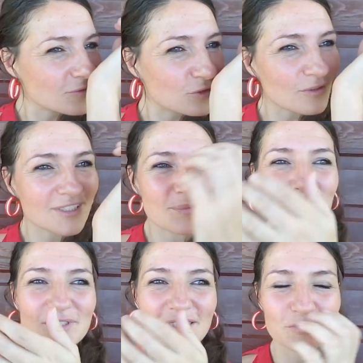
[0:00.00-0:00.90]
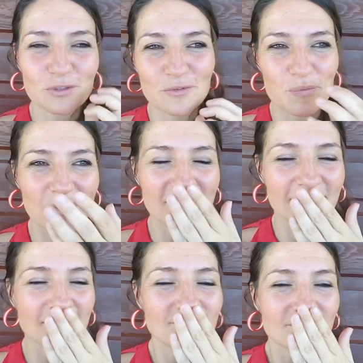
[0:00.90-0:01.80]
sur déposer sur vos
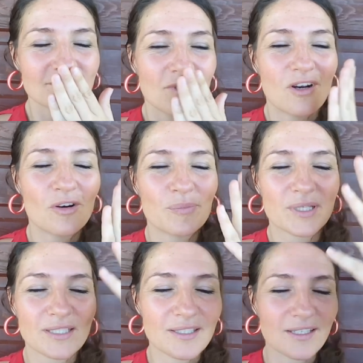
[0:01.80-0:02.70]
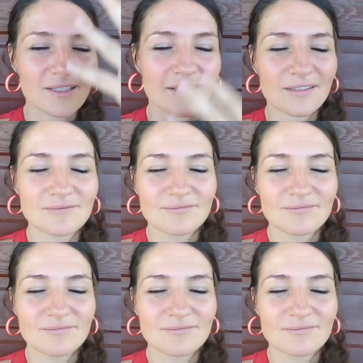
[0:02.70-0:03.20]
poignets, en prière